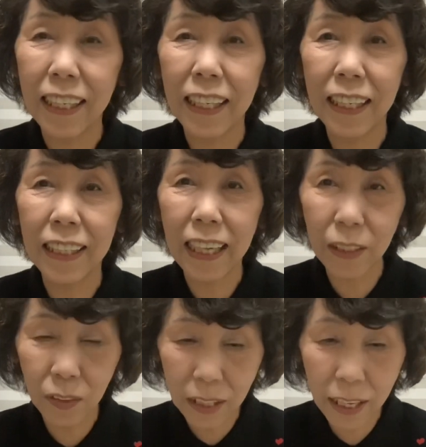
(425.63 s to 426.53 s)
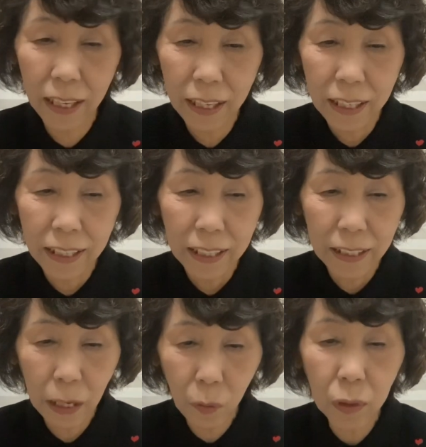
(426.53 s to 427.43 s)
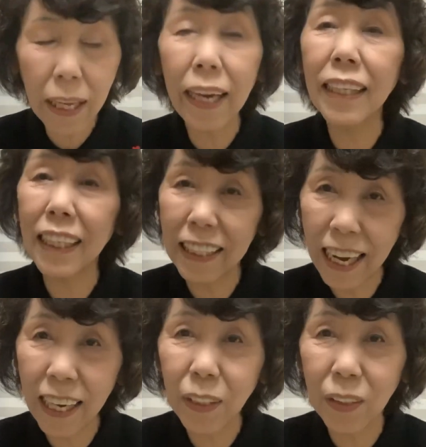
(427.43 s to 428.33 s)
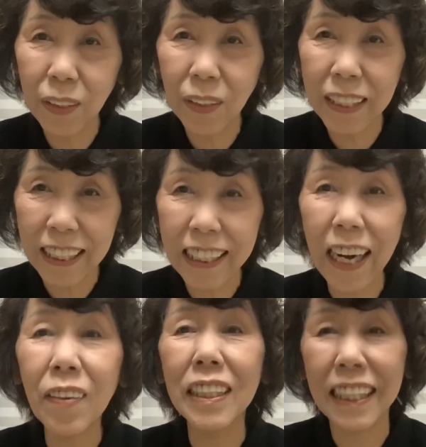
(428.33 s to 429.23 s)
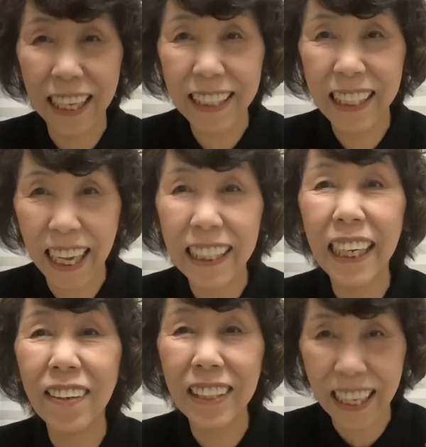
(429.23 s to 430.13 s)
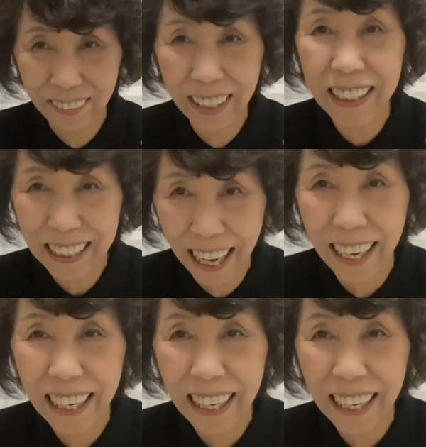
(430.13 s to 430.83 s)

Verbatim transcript: えー、なので結構大変だなという実感をしたゃいでございました。